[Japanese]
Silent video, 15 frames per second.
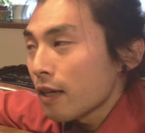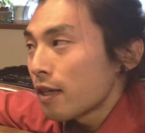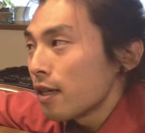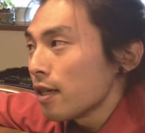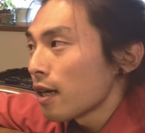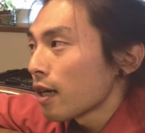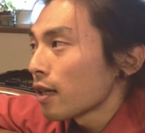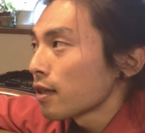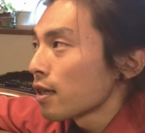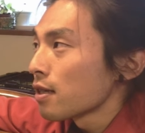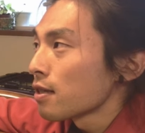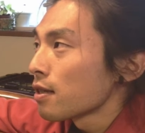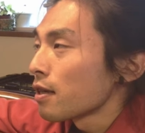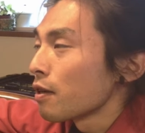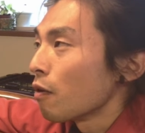明らか
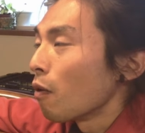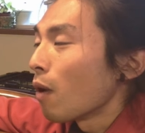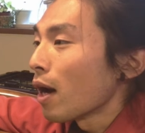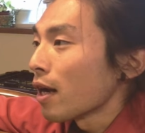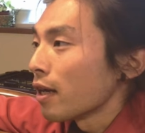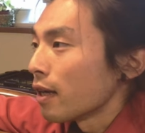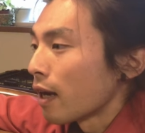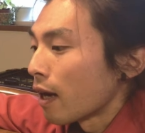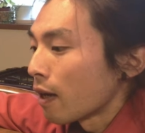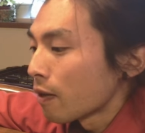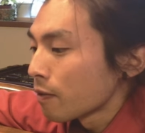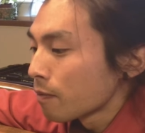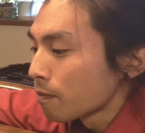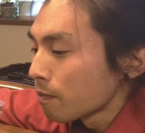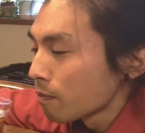炭酸弱いな。
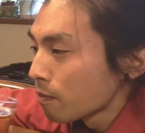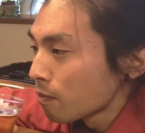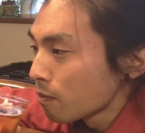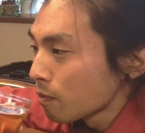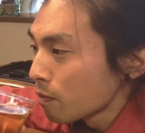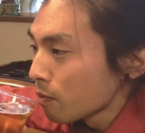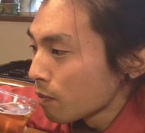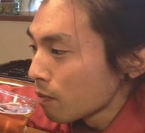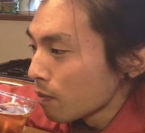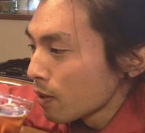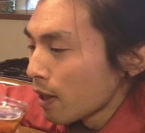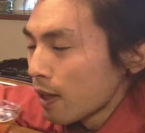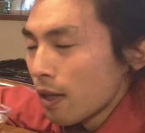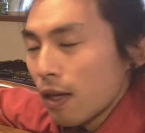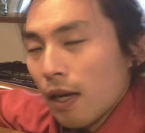
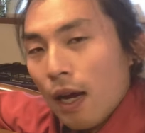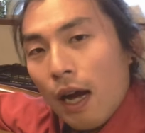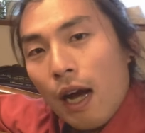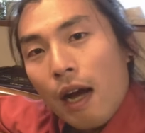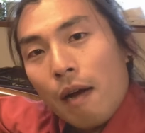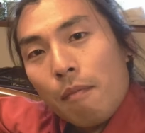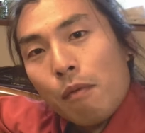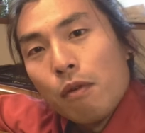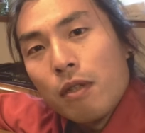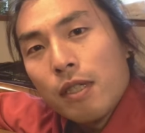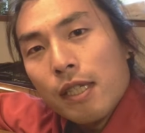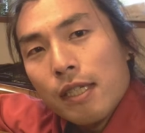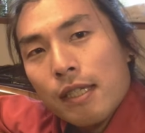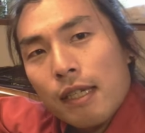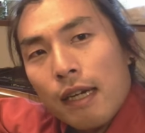ああ、もし
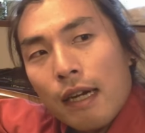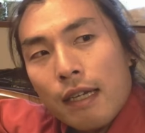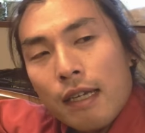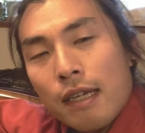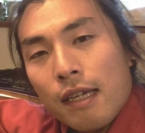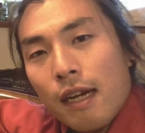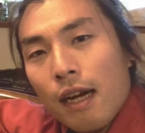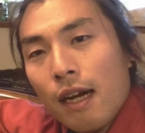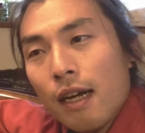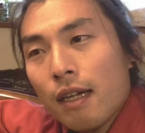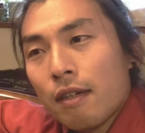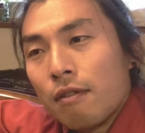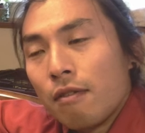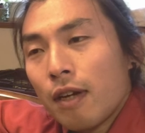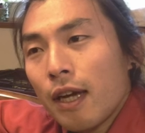かしたら気が
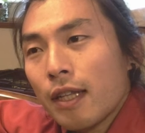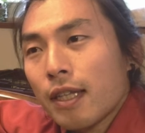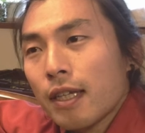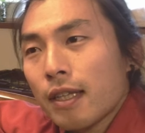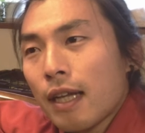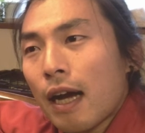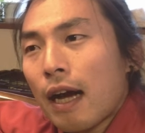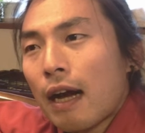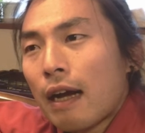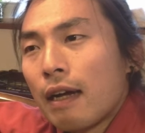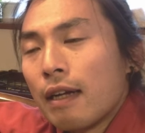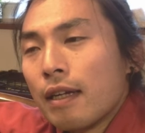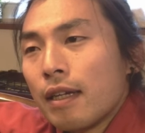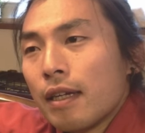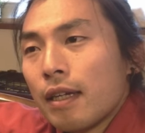抜けてた
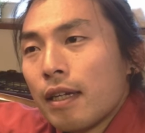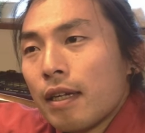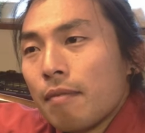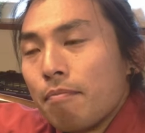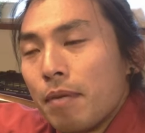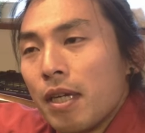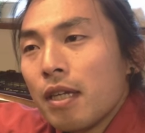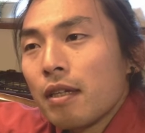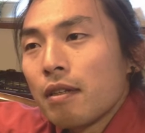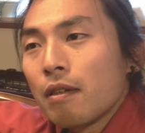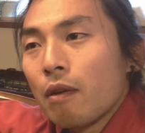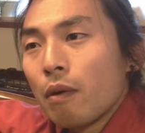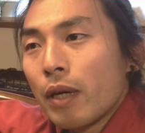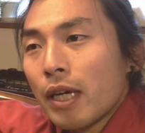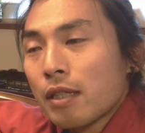瓶
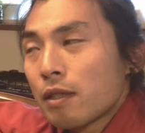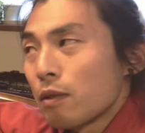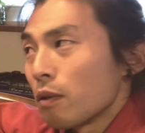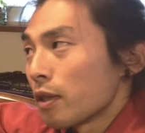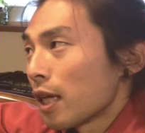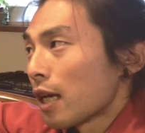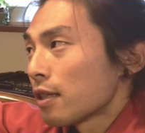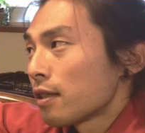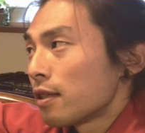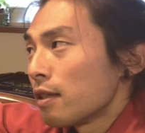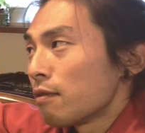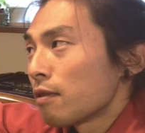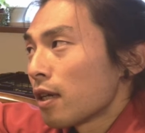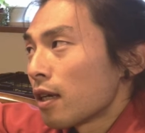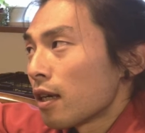のやつを足して
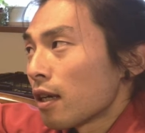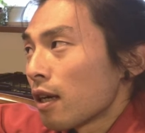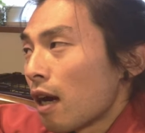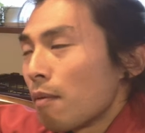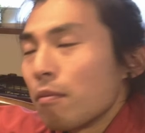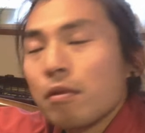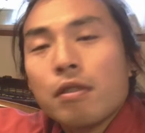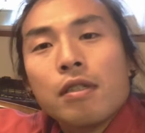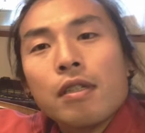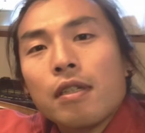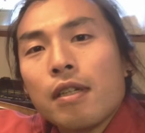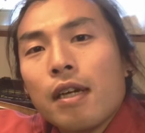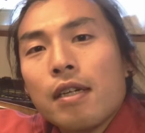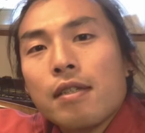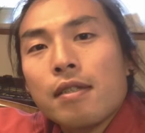るからかもし
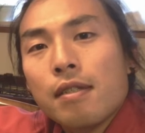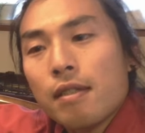んないです